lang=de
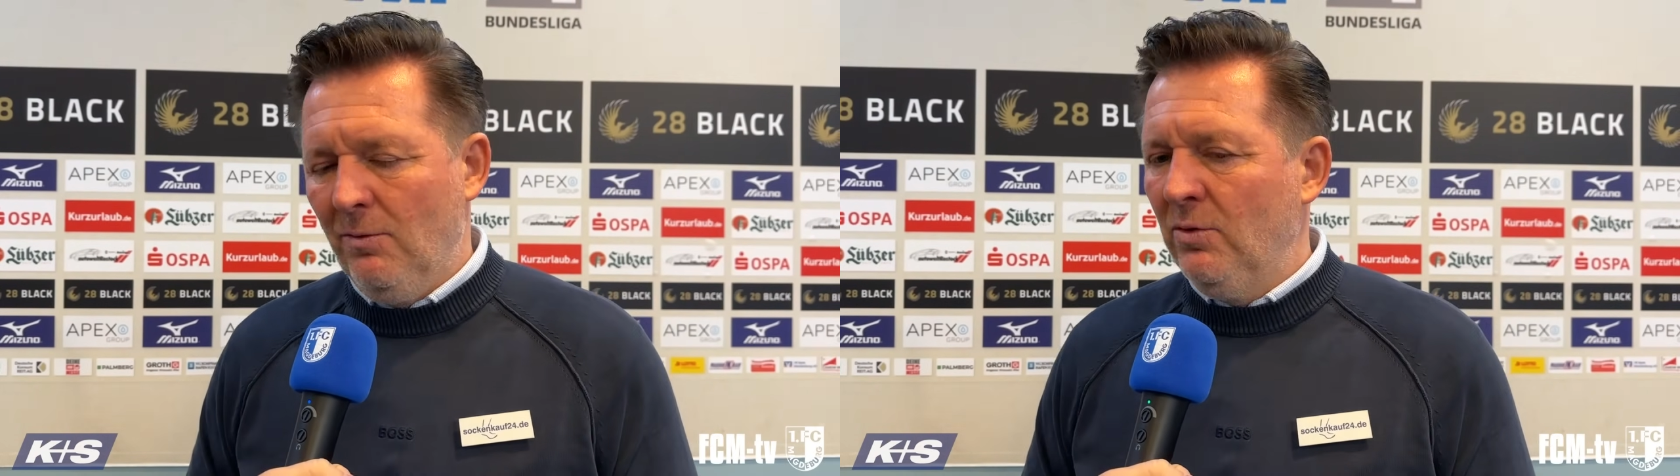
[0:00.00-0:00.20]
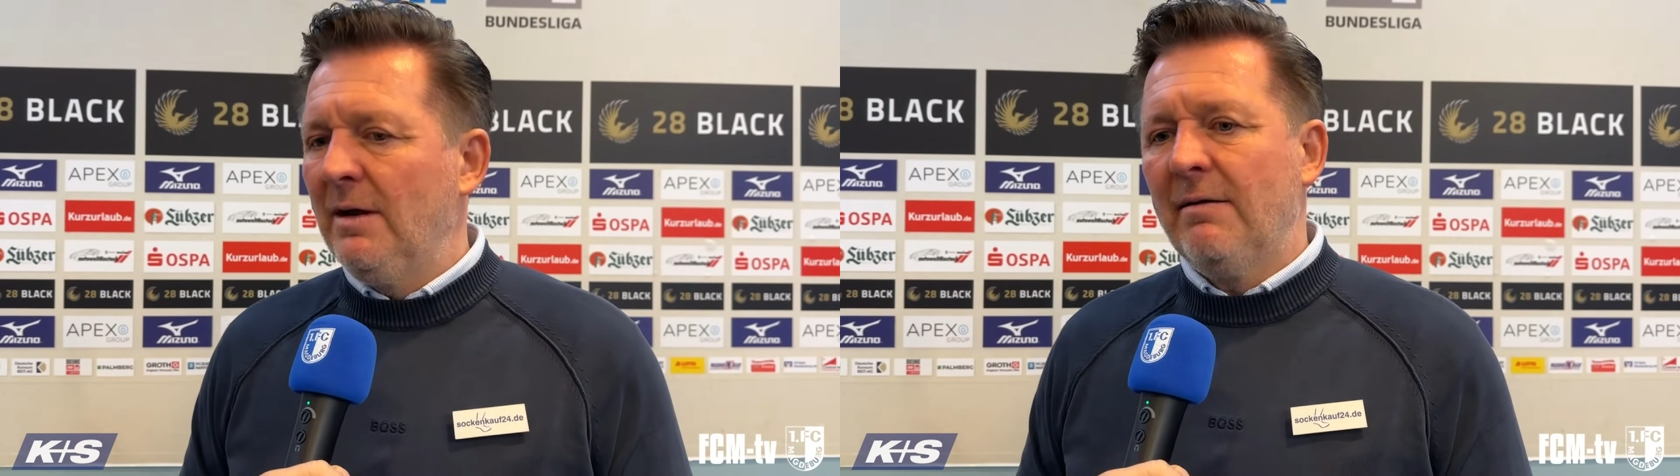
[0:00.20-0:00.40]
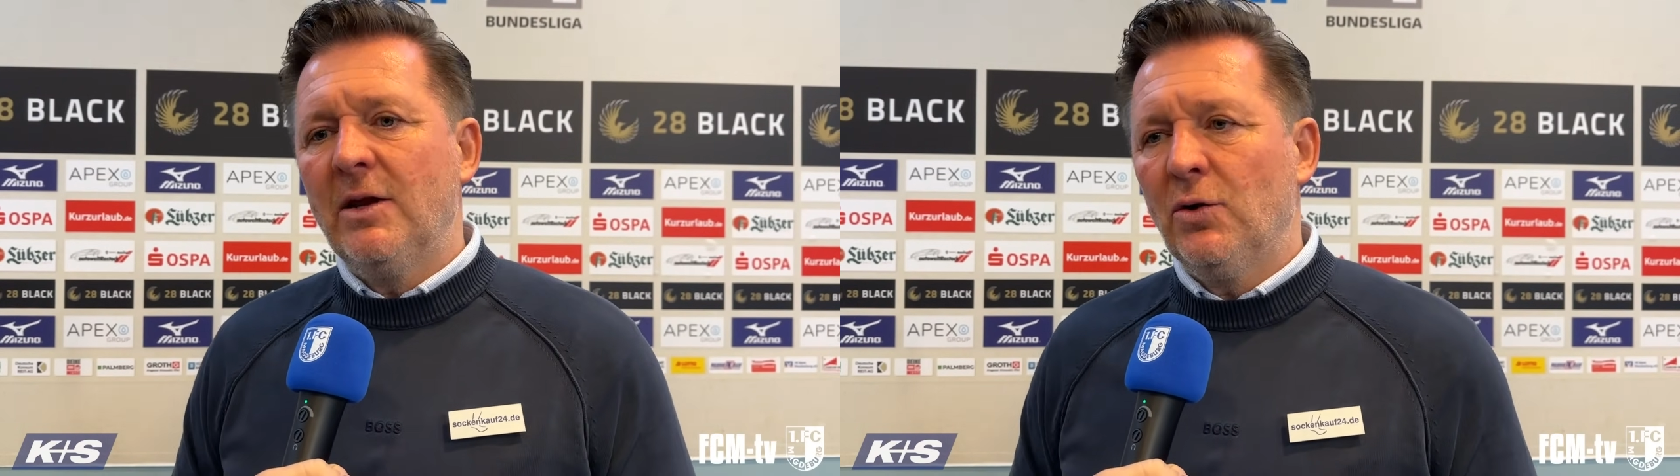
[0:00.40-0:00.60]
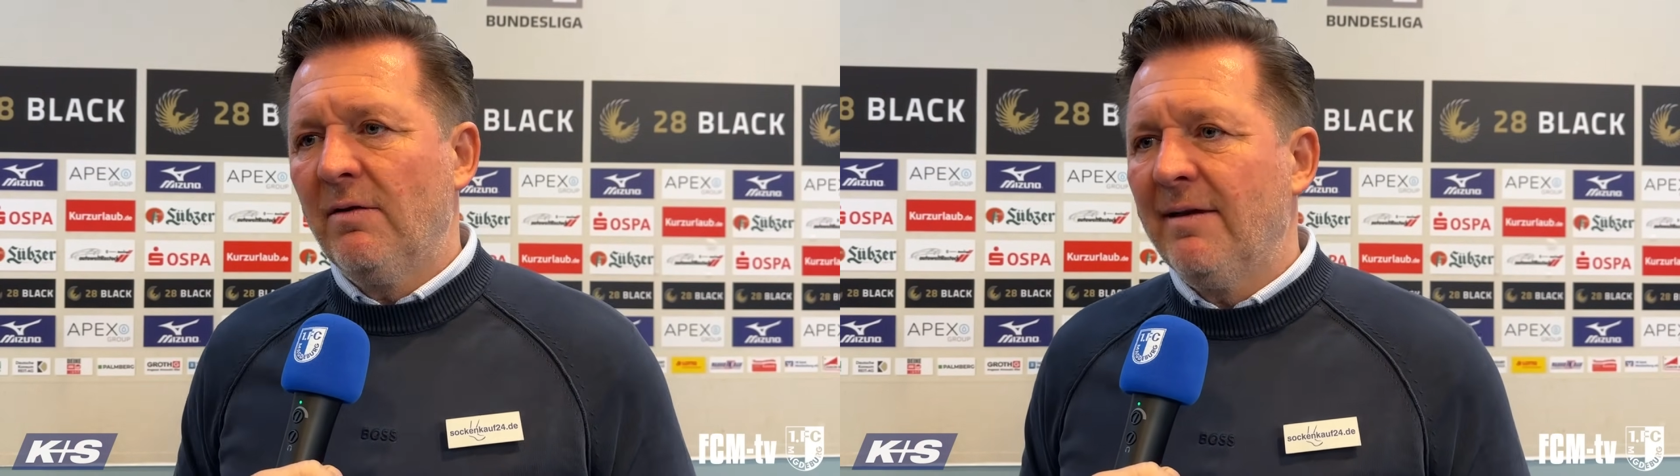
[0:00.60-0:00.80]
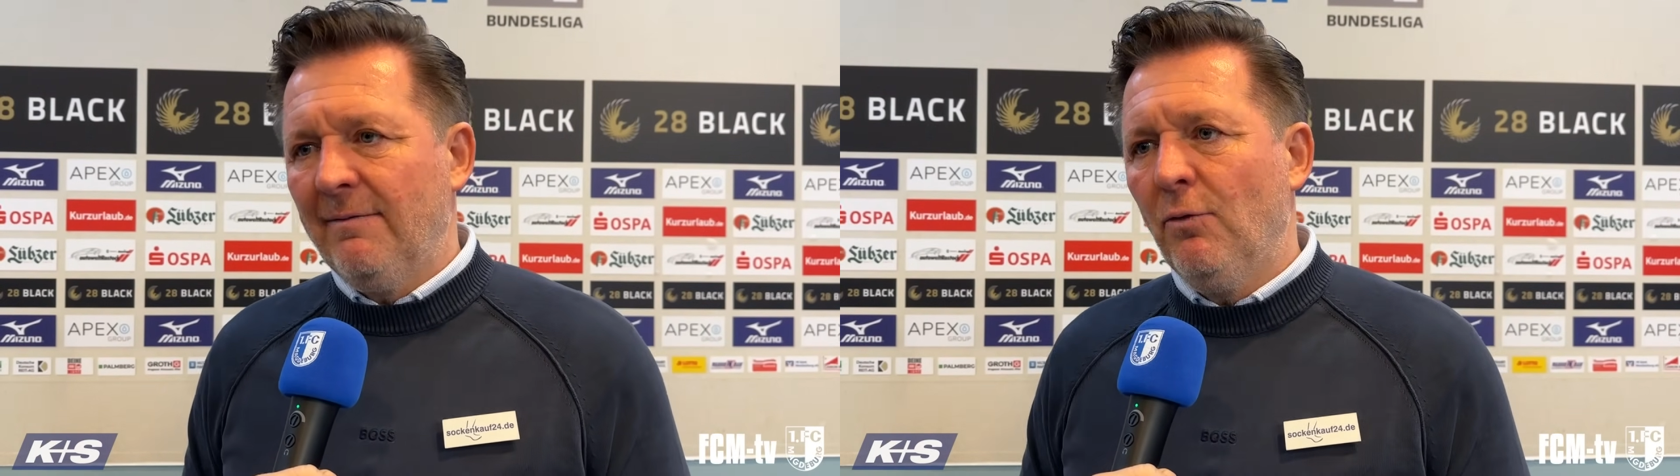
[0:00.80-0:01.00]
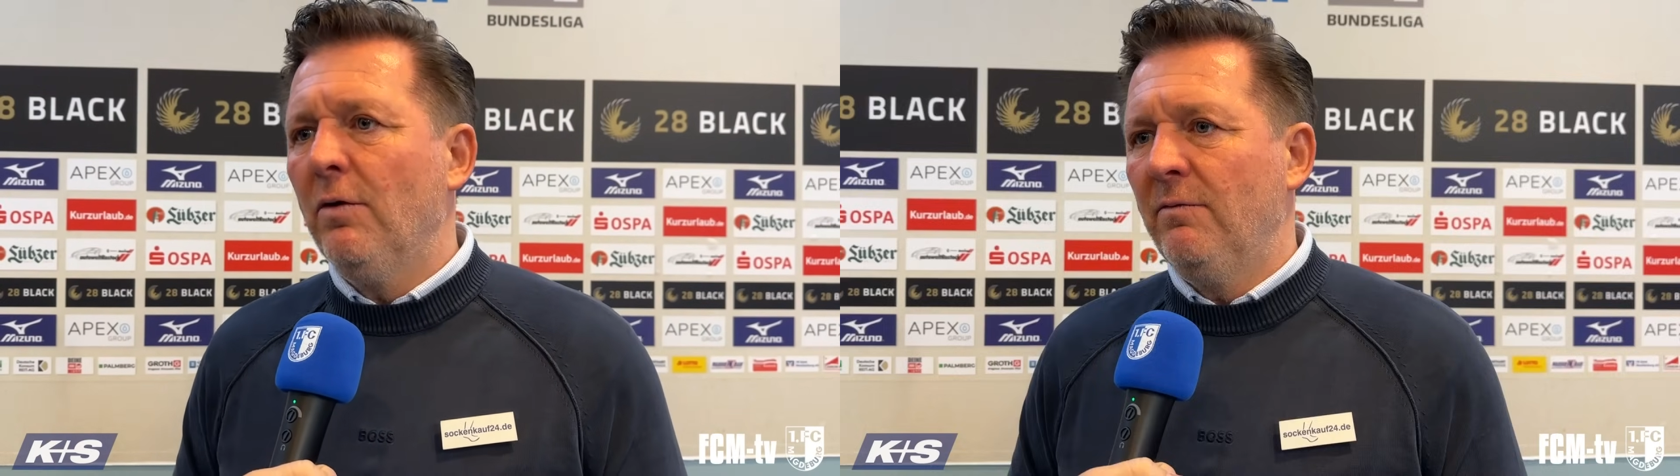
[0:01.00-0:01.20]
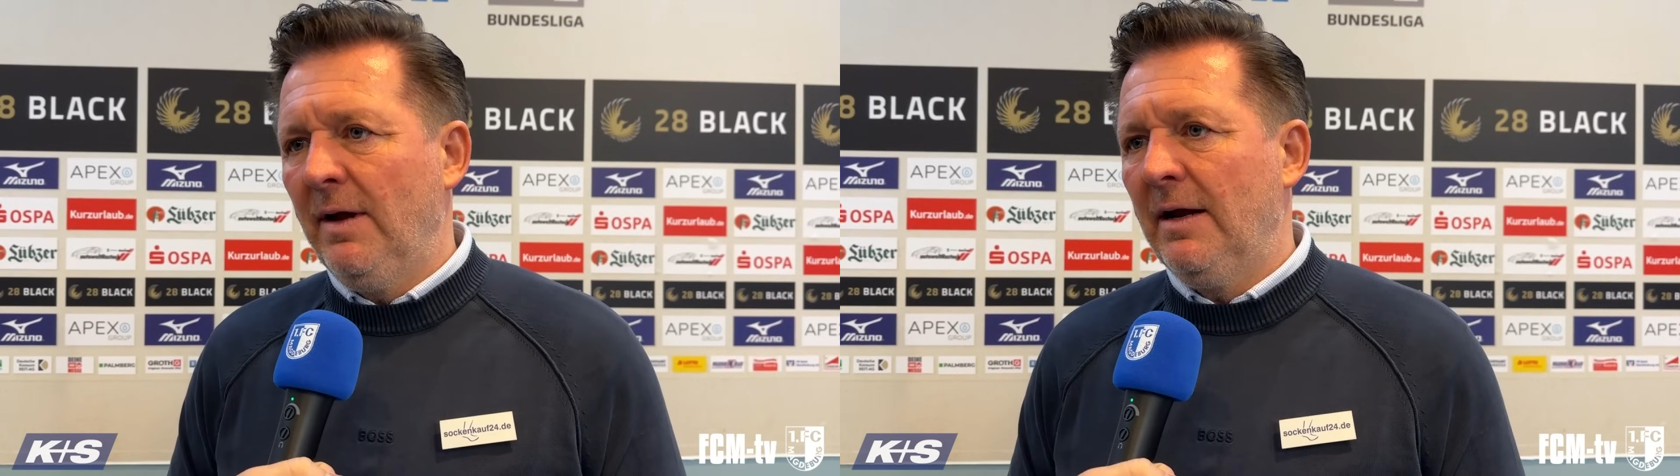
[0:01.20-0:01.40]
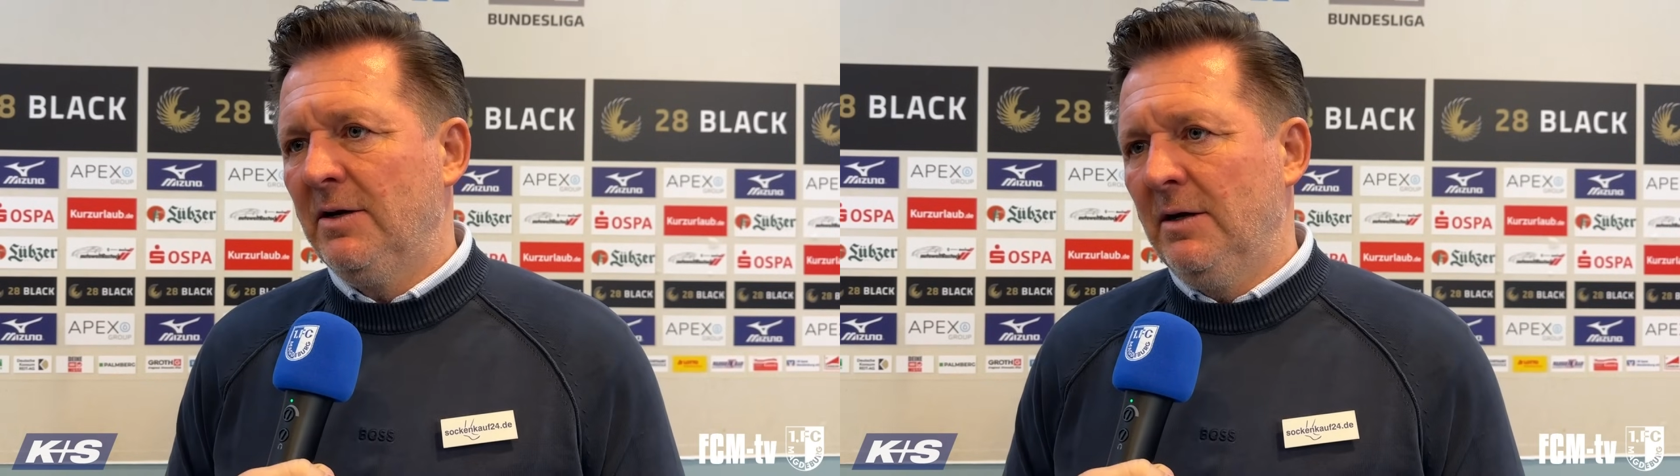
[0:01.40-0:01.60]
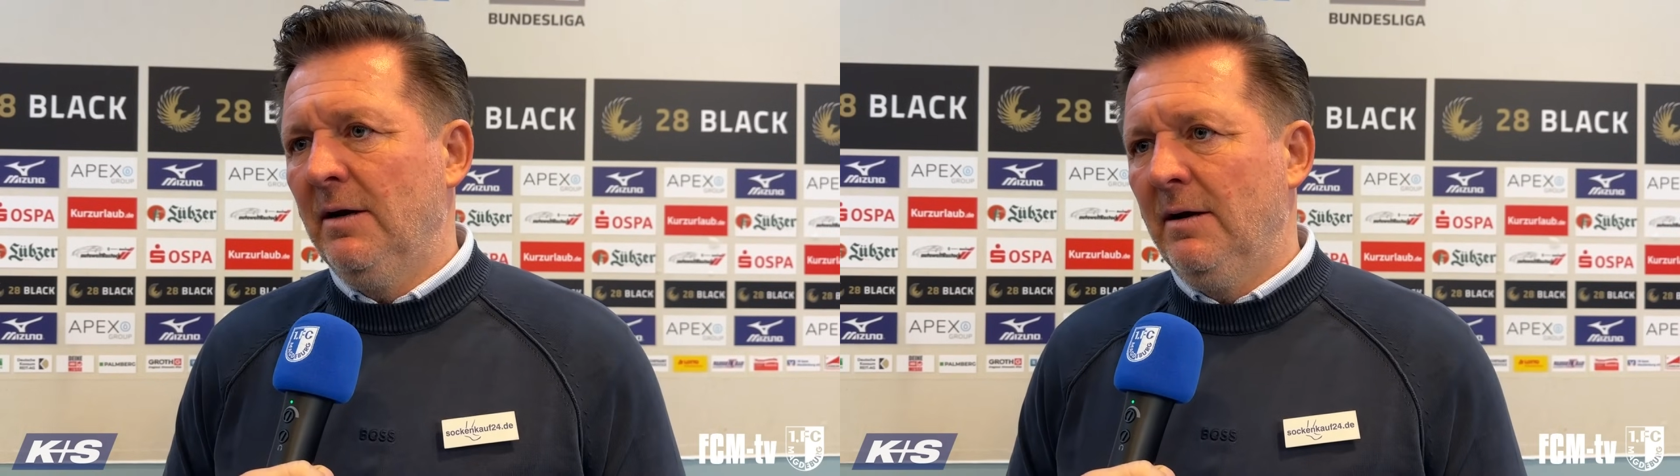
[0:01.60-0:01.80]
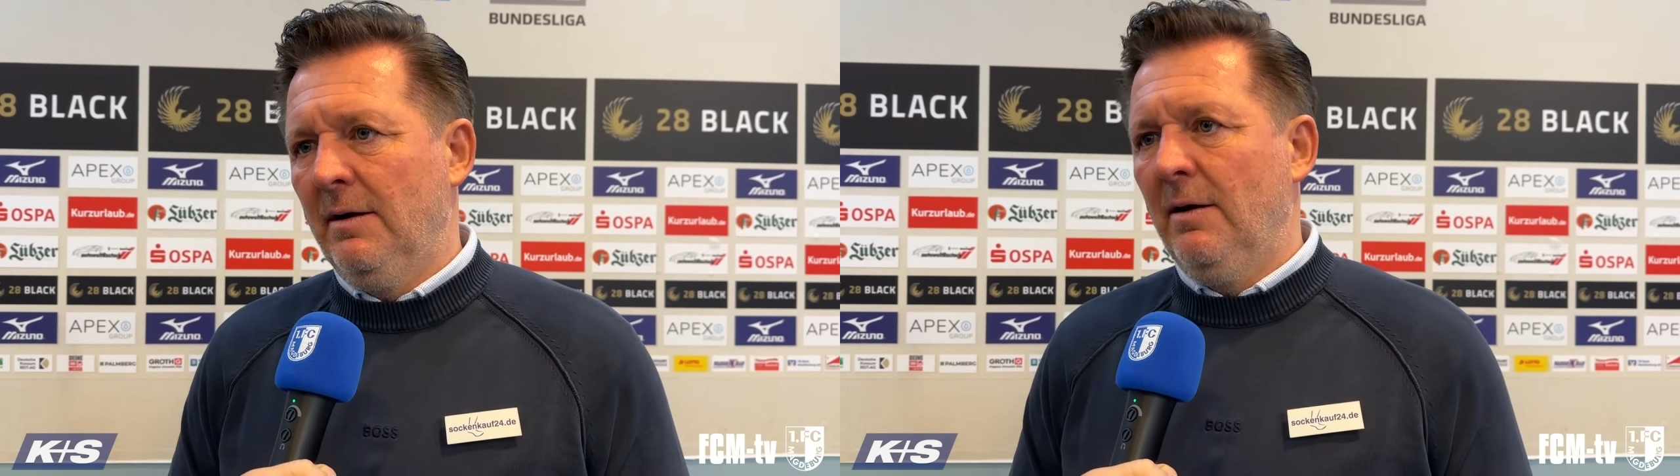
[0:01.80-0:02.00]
Und das ist schon seit Wochen wirklich ein, ein,